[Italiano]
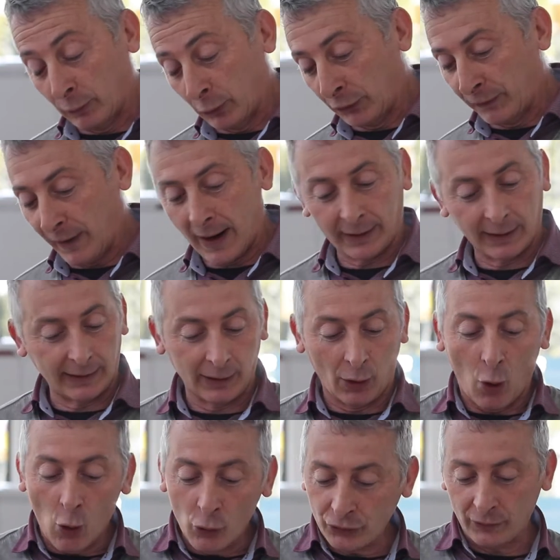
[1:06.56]

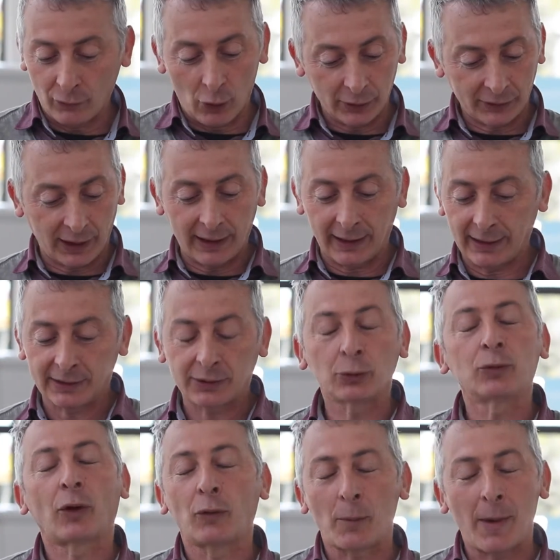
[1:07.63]
Volkswagen, ogni volta che entra
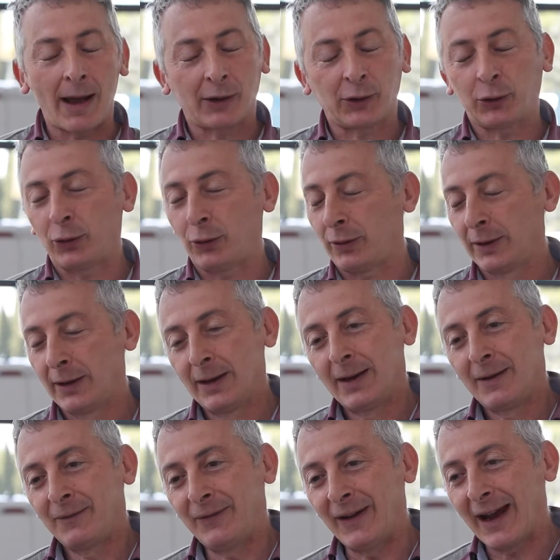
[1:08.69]
un nuovo marchio
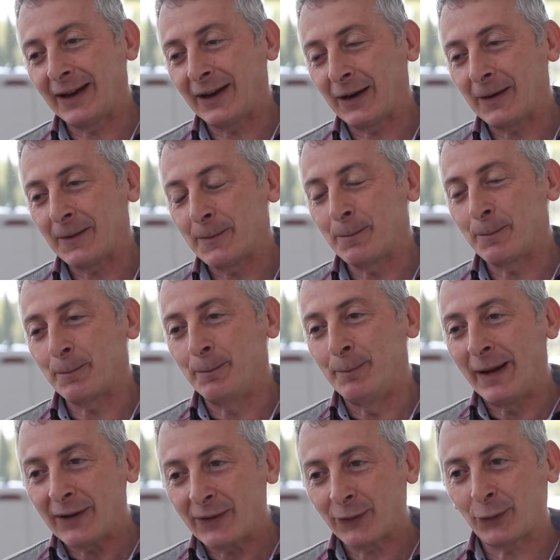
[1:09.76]
viene
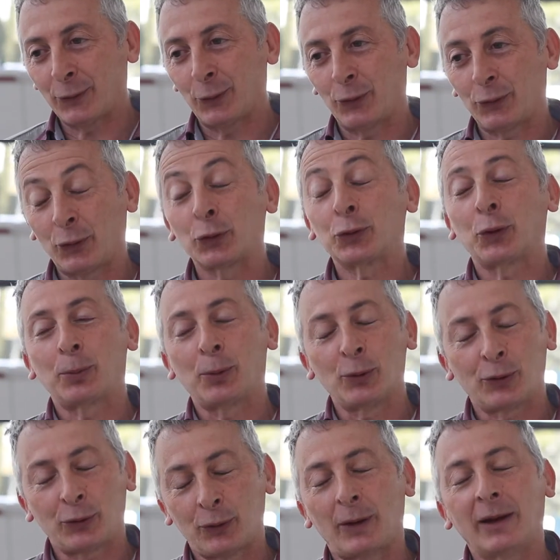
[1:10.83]
messo
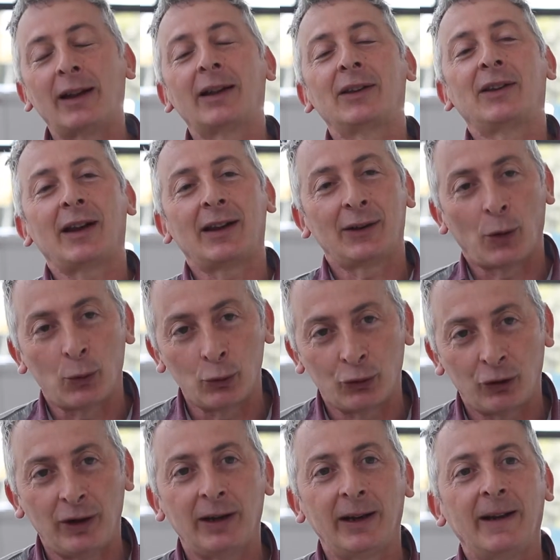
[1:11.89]
sottoposto all'azienda
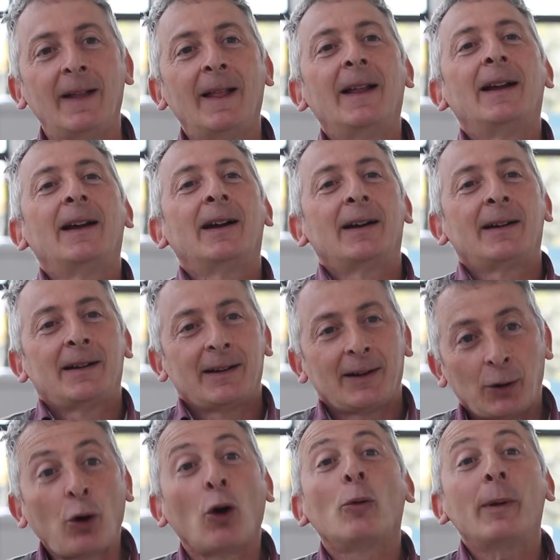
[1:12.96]
Cucini
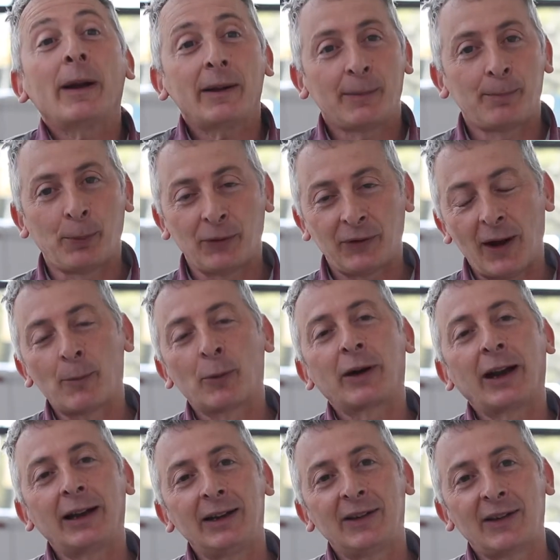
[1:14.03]
come possiamo
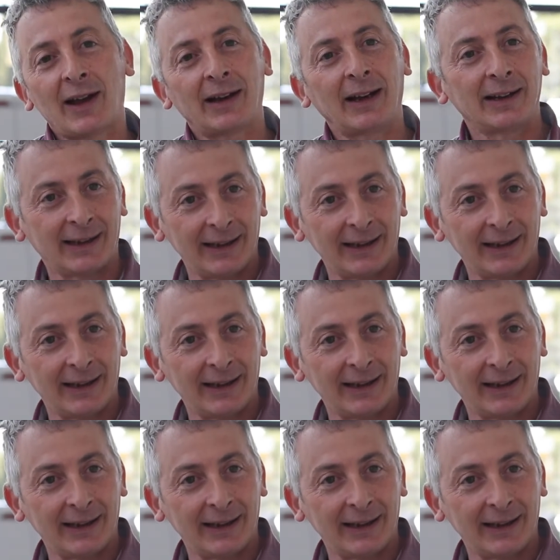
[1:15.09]
realizzare al